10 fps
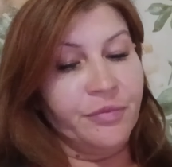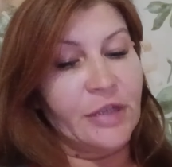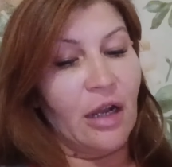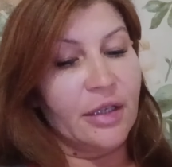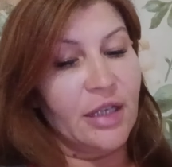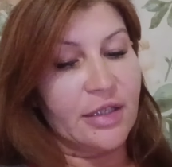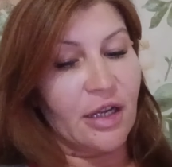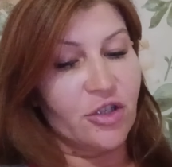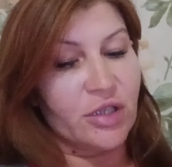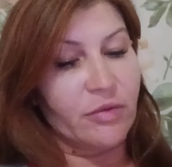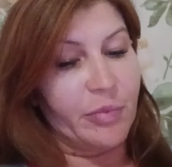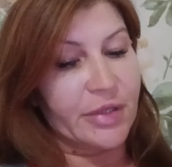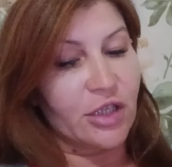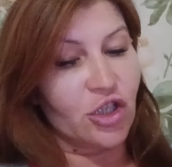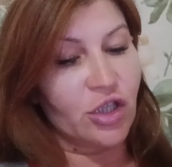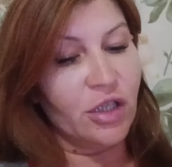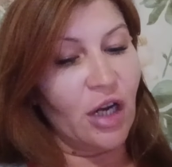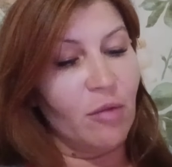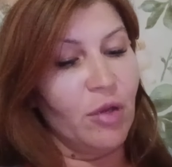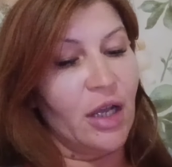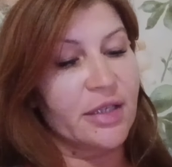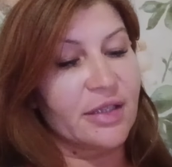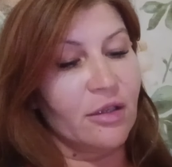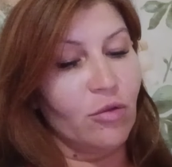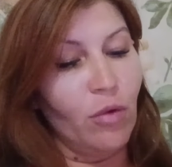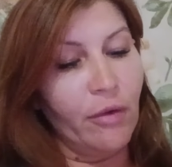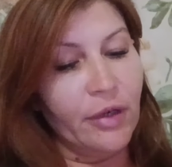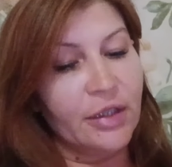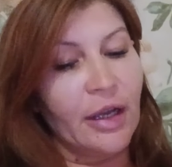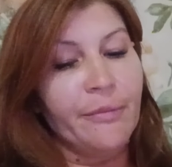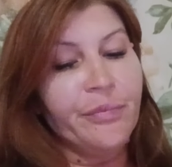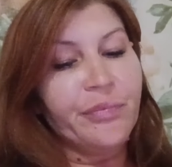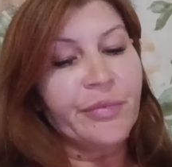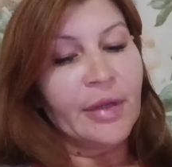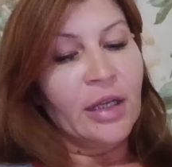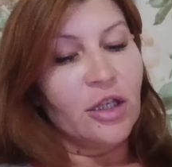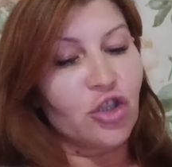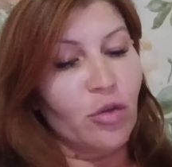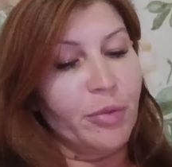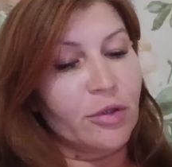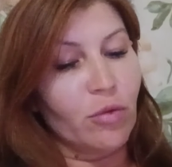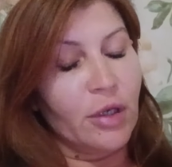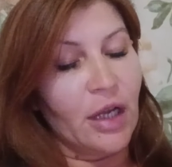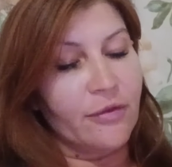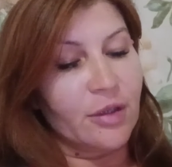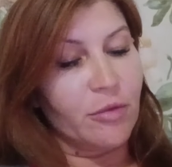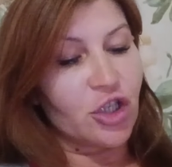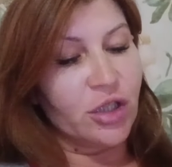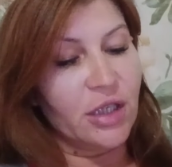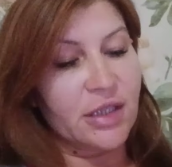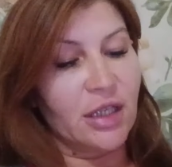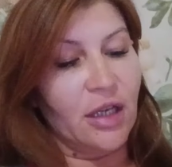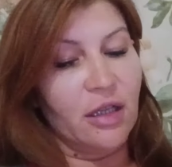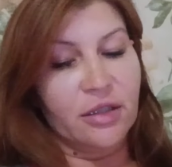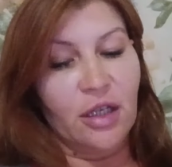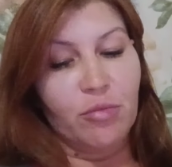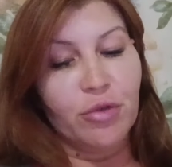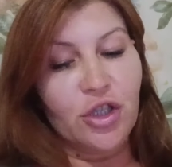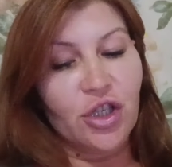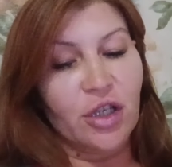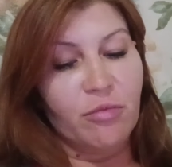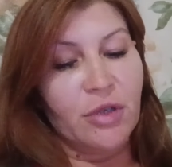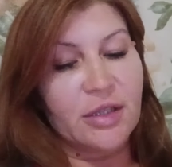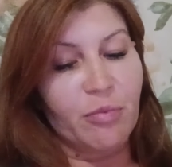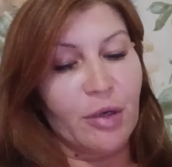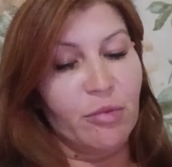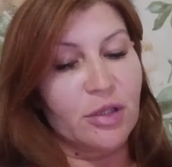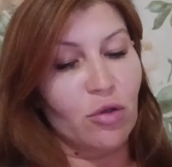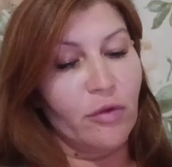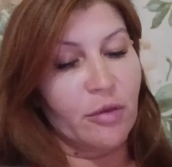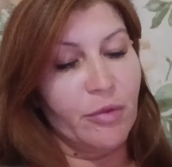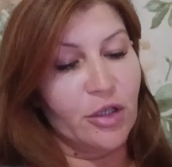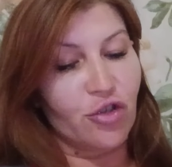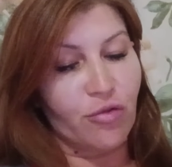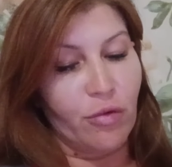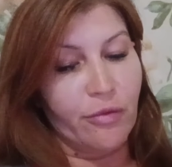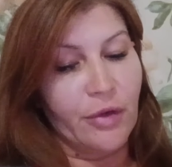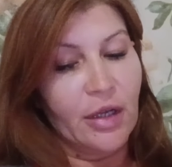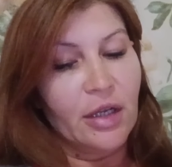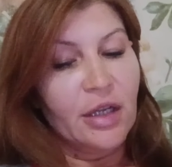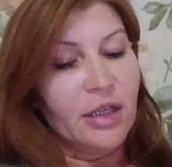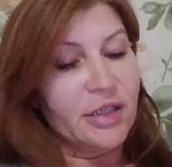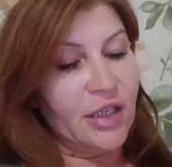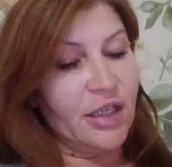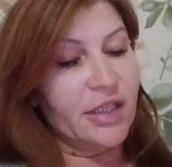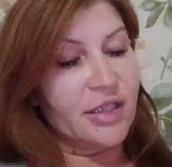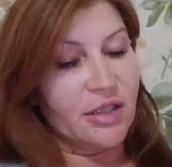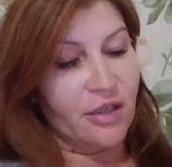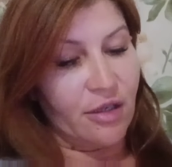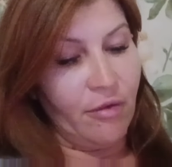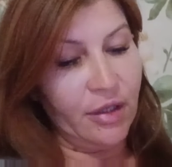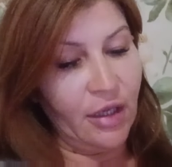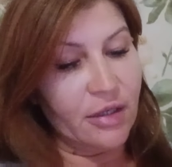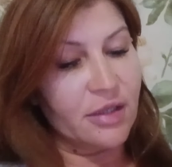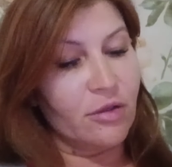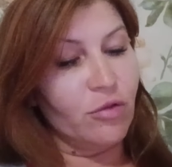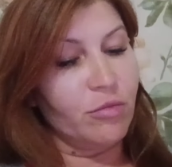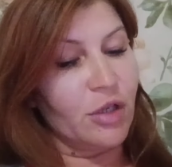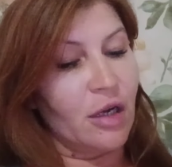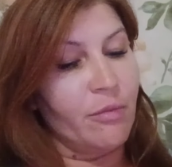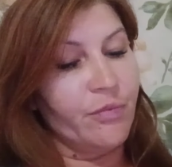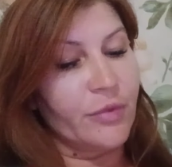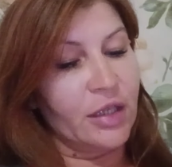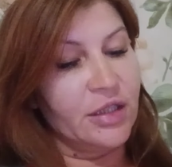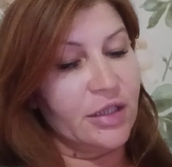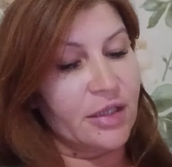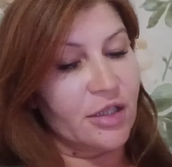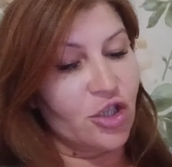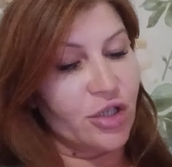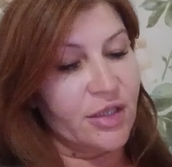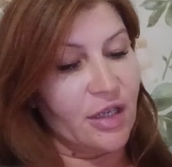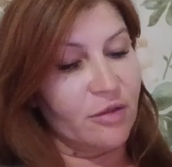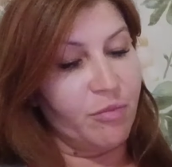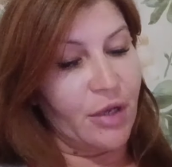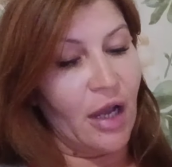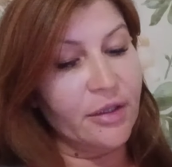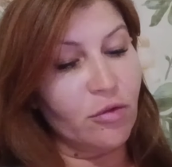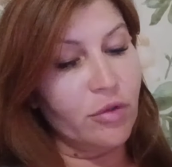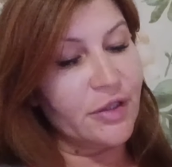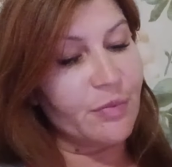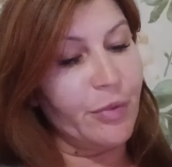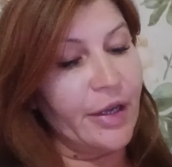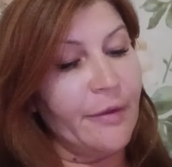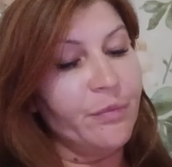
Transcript: находясь в качестве пассажира, была остановлена и что патрульная автомашина стояла на обочине без проблесковых маячков. Зарегистрирована за номером 1165 КСП